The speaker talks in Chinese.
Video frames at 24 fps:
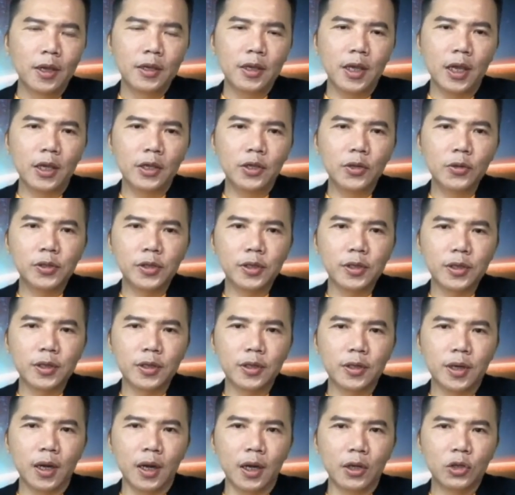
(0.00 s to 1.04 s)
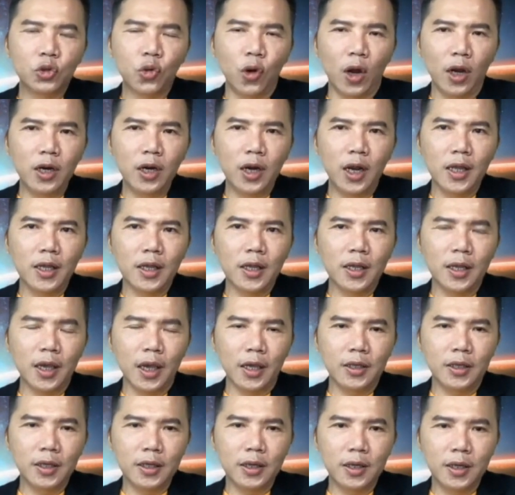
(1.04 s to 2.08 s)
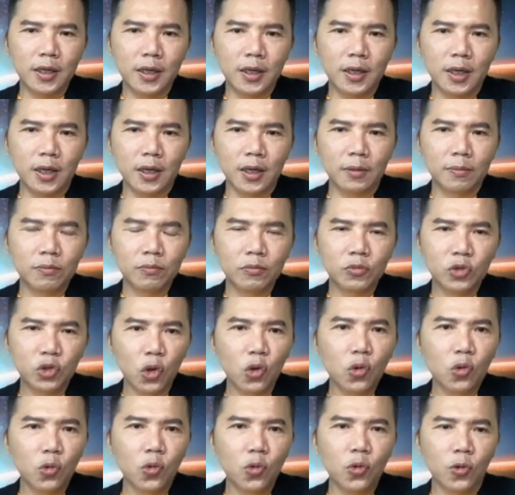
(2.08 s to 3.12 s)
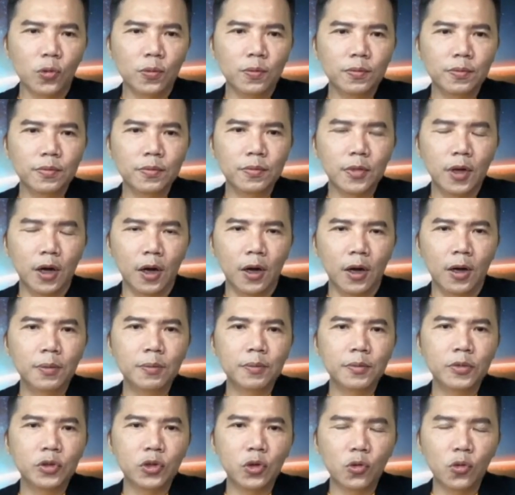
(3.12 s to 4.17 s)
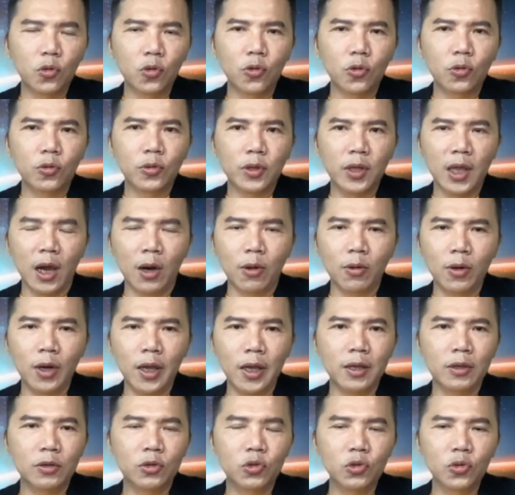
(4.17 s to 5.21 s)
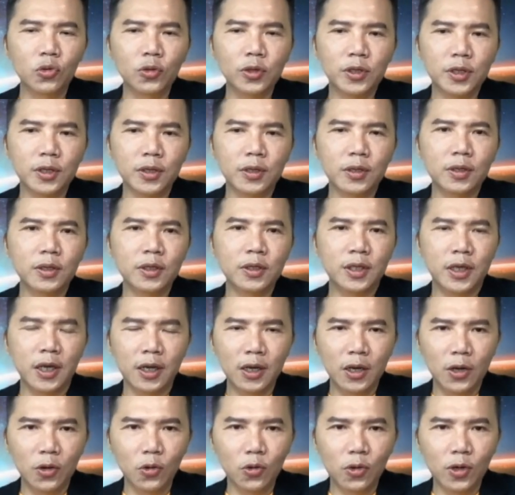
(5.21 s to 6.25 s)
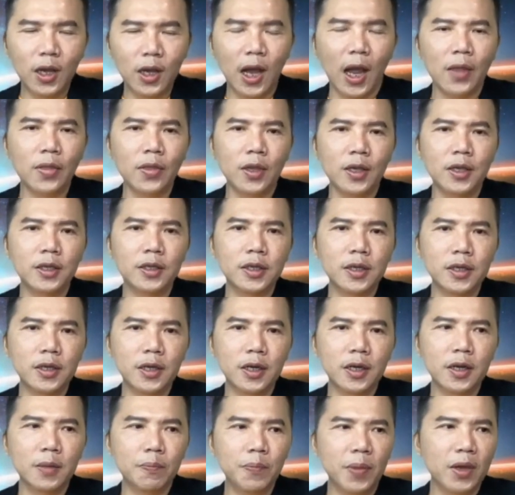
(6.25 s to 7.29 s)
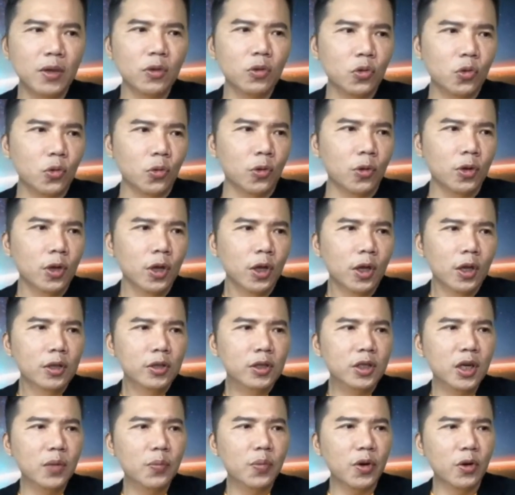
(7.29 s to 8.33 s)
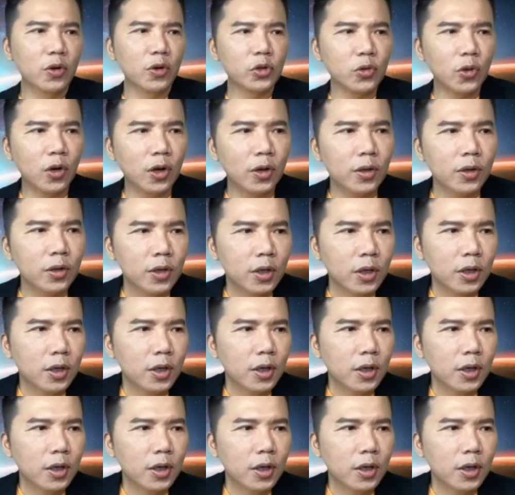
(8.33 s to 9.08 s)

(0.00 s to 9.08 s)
也就是呃传染给这个动物和动物鸟类、猪只禽流感的这个病毒，就比如说，